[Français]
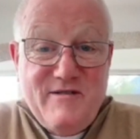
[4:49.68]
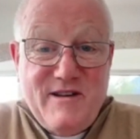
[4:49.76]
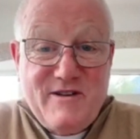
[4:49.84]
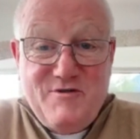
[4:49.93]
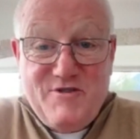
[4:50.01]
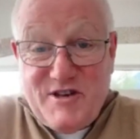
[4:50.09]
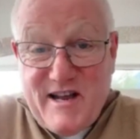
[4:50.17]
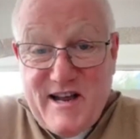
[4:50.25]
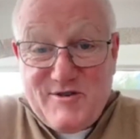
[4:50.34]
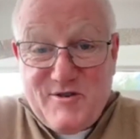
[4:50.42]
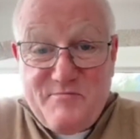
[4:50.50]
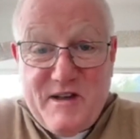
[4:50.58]
dans une
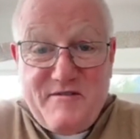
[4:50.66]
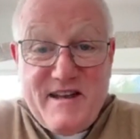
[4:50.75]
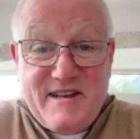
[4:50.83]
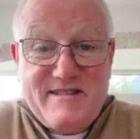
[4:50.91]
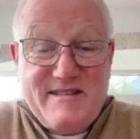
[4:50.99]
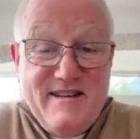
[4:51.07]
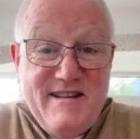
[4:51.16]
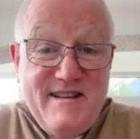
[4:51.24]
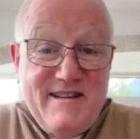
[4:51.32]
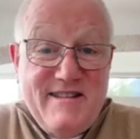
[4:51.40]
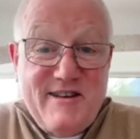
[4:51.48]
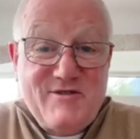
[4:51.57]
génération perverse,
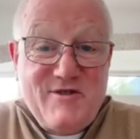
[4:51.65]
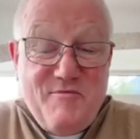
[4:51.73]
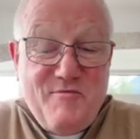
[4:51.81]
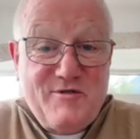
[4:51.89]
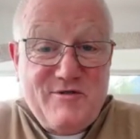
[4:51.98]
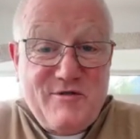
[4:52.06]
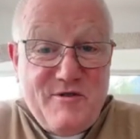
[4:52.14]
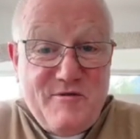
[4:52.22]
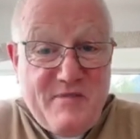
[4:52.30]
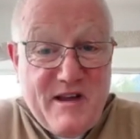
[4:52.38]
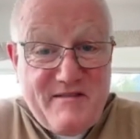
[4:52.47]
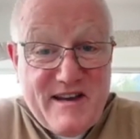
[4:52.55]
dans un monde
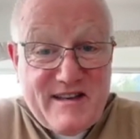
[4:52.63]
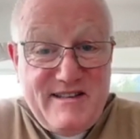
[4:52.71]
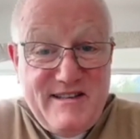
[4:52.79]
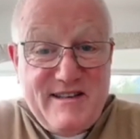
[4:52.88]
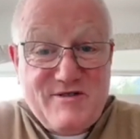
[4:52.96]
perverti,